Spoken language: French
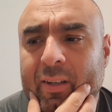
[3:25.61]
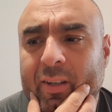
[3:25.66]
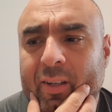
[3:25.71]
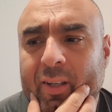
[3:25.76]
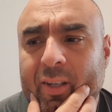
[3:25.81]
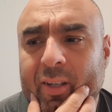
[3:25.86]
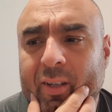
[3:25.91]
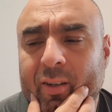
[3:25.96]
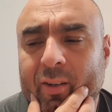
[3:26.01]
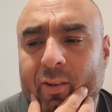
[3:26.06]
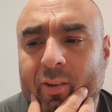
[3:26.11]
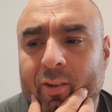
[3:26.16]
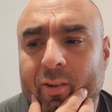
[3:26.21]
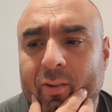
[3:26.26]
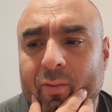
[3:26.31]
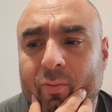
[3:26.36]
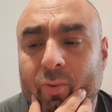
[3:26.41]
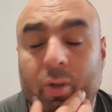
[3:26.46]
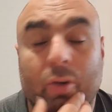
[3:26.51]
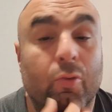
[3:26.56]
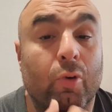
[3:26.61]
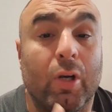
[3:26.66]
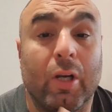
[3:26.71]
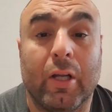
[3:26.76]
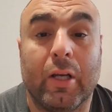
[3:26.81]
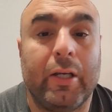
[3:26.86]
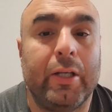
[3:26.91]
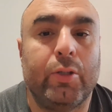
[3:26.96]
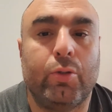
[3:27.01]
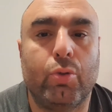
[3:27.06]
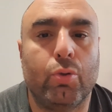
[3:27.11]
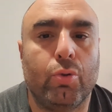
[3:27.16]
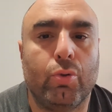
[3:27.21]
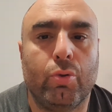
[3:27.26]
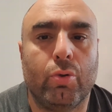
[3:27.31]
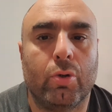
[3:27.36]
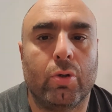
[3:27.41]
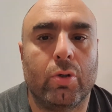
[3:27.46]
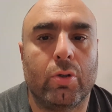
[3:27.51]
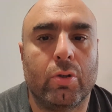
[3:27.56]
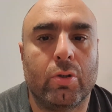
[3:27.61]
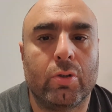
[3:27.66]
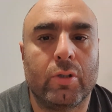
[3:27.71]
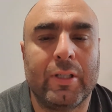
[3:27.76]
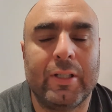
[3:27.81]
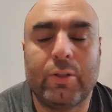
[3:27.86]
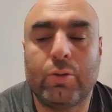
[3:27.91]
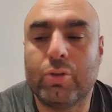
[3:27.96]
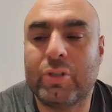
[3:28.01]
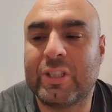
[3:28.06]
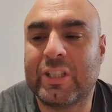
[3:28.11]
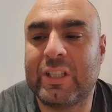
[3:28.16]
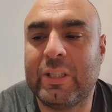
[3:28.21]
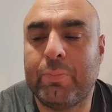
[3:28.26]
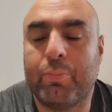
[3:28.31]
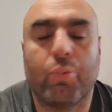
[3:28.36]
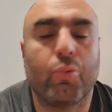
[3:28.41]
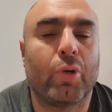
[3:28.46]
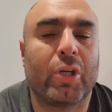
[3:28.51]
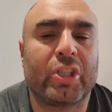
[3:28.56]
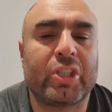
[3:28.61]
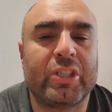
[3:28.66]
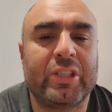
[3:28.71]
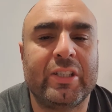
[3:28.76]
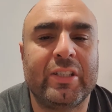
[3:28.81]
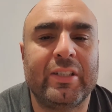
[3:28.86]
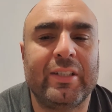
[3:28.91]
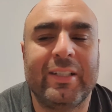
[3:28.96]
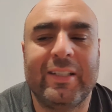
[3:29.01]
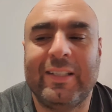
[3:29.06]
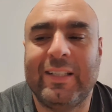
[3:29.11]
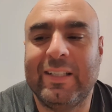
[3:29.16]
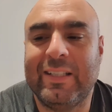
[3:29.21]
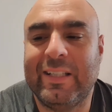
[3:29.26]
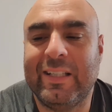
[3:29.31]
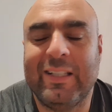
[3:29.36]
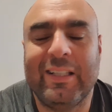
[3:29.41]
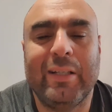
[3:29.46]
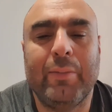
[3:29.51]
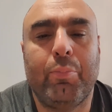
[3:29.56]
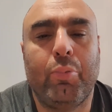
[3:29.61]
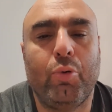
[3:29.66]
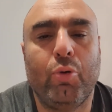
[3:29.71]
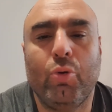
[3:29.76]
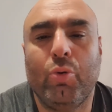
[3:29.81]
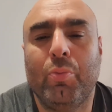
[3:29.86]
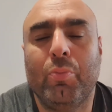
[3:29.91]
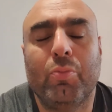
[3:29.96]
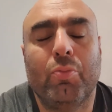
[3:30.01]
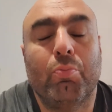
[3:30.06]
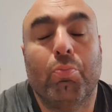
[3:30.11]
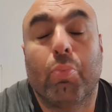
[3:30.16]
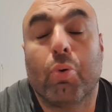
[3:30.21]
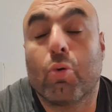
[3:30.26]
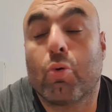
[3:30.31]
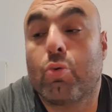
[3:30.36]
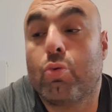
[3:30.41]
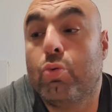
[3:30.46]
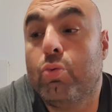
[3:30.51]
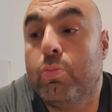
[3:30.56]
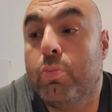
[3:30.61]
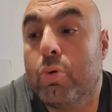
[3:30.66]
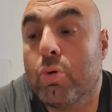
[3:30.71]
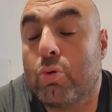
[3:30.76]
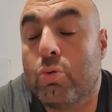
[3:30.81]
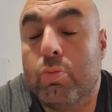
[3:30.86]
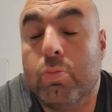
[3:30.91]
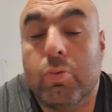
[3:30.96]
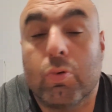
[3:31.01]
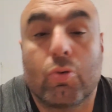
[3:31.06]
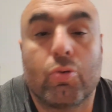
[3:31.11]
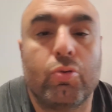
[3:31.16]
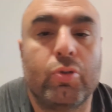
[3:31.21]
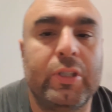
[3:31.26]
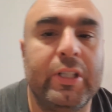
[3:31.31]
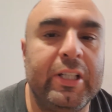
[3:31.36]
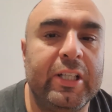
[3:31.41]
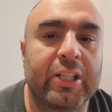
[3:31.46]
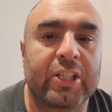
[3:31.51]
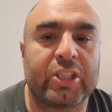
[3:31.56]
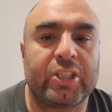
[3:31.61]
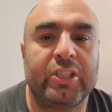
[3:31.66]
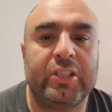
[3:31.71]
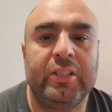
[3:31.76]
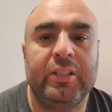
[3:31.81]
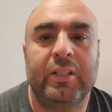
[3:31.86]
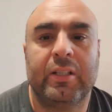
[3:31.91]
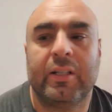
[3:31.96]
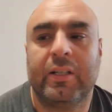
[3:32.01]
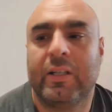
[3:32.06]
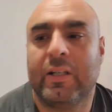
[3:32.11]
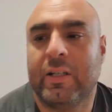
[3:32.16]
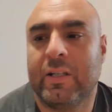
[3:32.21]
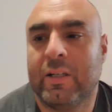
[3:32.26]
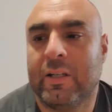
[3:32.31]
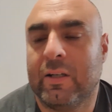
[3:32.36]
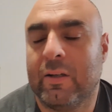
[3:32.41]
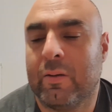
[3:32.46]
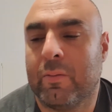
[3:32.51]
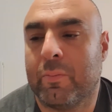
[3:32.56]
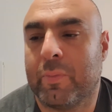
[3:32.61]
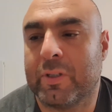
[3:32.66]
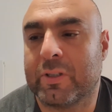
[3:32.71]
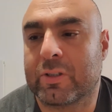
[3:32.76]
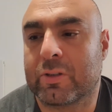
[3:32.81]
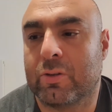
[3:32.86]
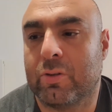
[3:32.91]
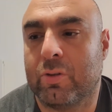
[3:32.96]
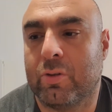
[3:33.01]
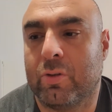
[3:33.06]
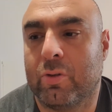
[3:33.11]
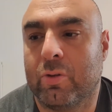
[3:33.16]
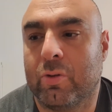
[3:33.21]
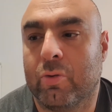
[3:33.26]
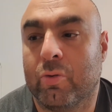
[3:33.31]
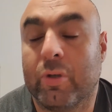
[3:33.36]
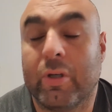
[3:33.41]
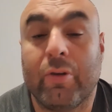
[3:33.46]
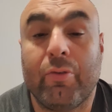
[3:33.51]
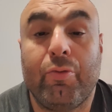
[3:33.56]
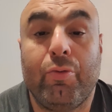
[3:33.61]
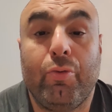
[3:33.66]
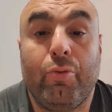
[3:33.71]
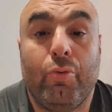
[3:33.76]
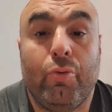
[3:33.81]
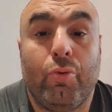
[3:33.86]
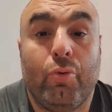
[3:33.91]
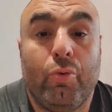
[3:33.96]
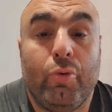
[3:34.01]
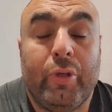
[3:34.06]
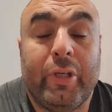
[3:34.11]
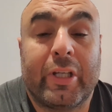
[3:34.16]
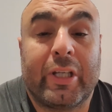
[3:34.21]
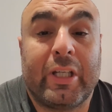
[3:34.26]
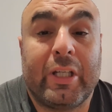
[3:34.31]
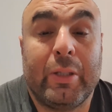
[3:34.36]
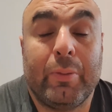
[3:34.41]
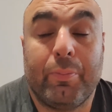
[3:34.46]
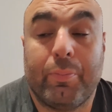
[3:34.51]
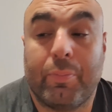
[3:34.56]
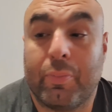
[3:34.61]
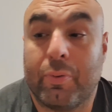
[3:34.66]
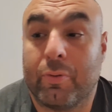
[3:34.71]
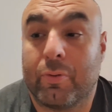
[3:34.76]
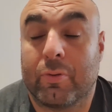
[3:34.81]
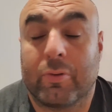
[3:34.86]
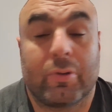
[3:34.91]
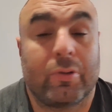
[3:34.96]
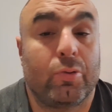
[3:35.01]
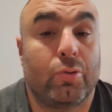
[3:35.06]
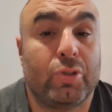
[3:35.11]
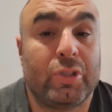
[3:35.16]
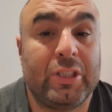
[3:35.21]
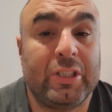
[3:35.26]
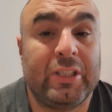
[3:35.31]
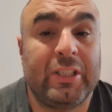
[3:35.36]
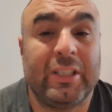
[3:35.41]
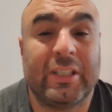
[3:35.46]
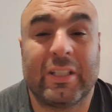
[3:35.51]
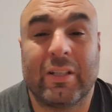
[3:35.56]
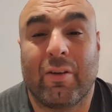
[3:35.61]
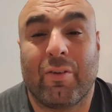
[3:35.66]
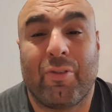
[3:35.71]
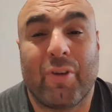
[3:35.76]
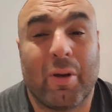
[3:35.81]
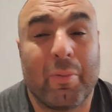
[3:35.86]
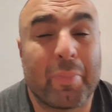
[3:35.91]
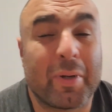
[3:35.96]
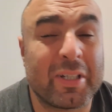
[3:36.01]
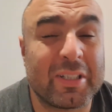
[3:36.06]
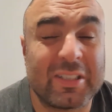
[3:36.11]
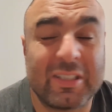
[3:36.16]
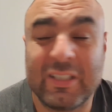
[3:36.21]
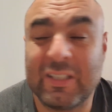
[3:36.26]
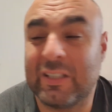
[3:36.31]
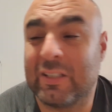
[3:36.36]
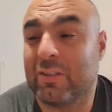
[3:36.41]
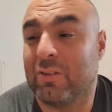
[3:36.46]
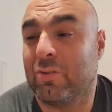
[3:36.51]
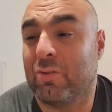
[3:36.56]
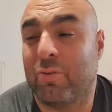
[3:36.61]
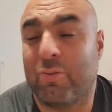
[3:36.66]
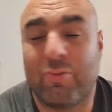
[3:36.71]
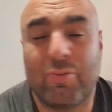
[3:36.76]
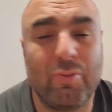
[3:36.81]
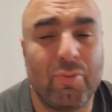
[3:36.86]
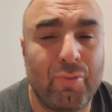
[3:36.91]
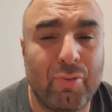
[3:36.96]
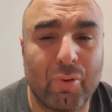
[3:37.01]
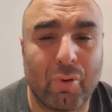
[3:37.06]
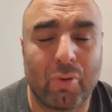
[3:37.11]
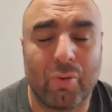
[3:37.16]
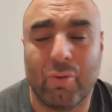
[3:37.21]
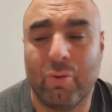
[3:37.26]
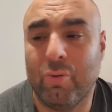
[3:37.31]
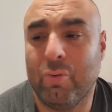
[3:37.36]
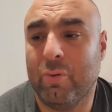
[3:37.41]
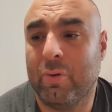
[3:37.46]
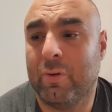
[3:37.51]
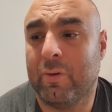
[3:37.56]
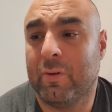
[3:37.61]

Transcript: Et, euh, voilà, les deux, euh, les deux équipes ont lâché des, plumes, beaucoup, beaucoup, beaucoup d'énergie, parce que on a vu une équipe de City qui avait fait un pressing de fou furieux,